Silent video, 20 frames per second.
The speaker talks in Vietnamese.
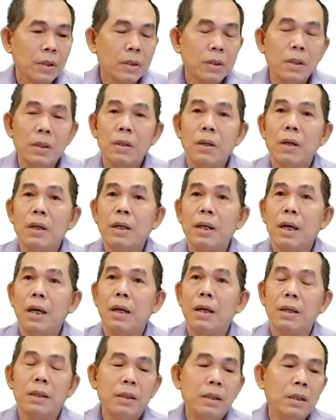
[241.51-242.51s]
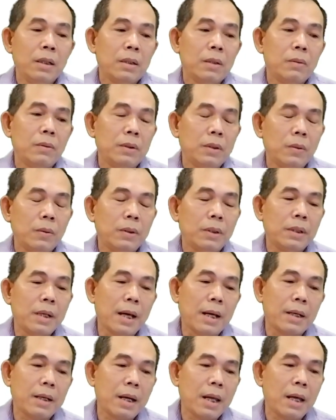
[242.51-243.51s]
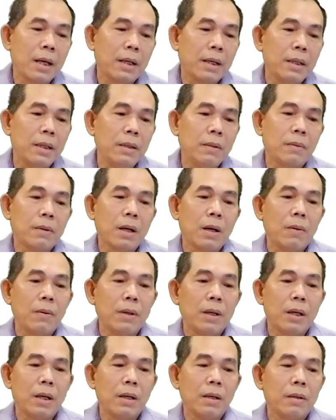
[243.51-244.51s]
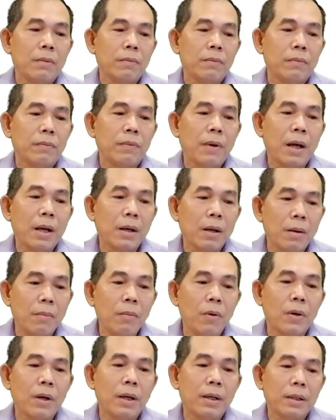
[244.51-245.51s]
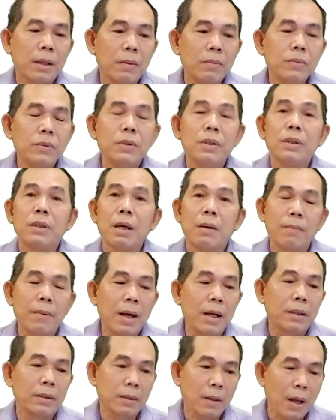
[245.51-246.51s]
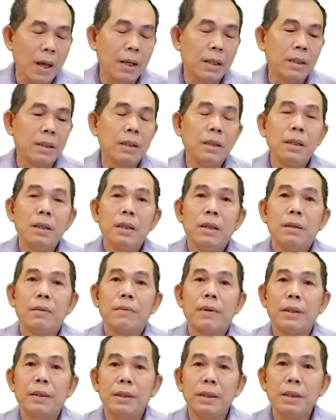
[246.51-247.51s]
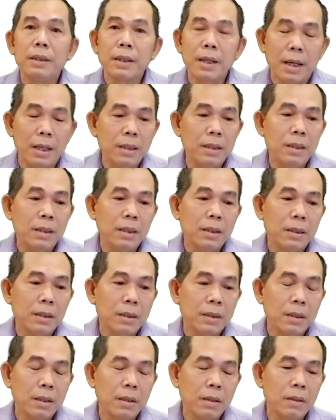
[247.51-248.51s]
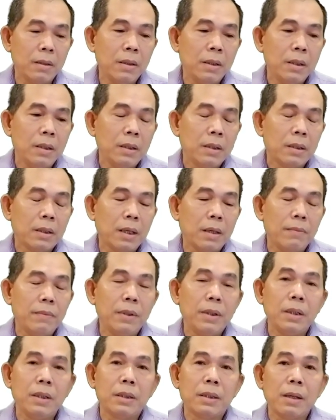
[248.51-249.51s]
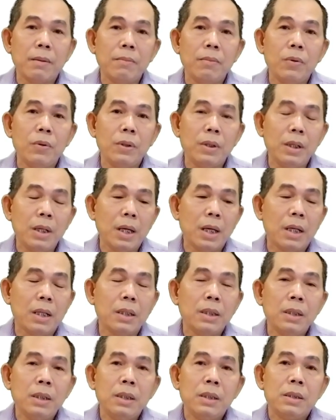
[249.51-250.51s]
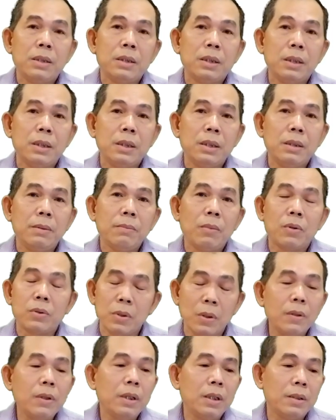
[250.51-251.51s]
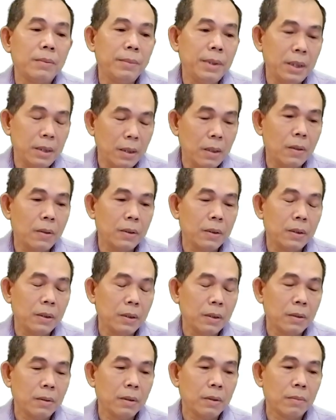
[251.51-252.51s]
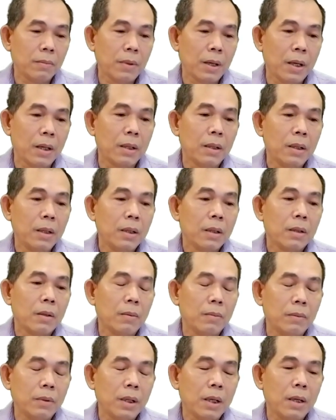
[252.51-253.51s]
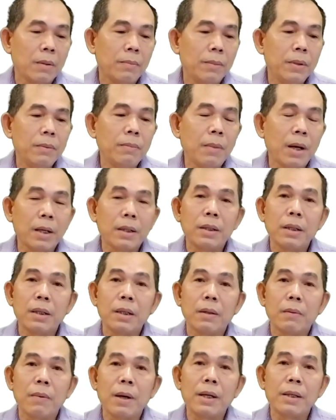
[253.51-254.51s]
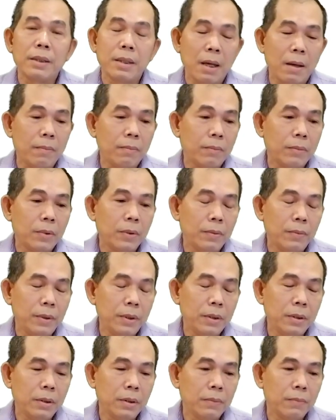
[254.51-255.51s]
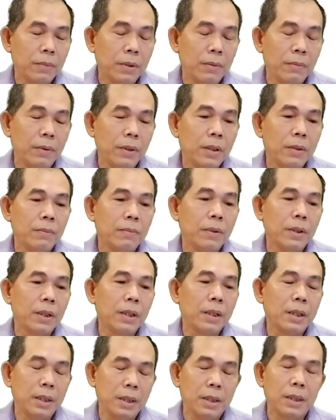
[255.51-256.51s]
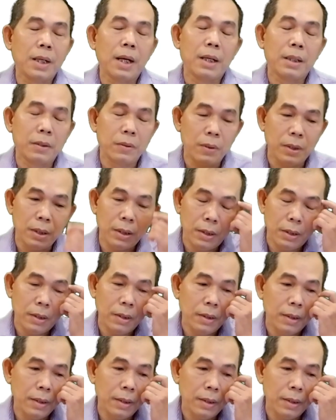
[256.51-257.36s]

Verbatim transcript: do đó là luôn luôn đặt ra cái yêu cầu là phải có một hệ thống truyền thông an toàn và tin cậy đó tại vì người ta muốn là chỉ một số người biết thôi và cũng là bí mật rất là quan trọng đối với với với với cái người cần chuyển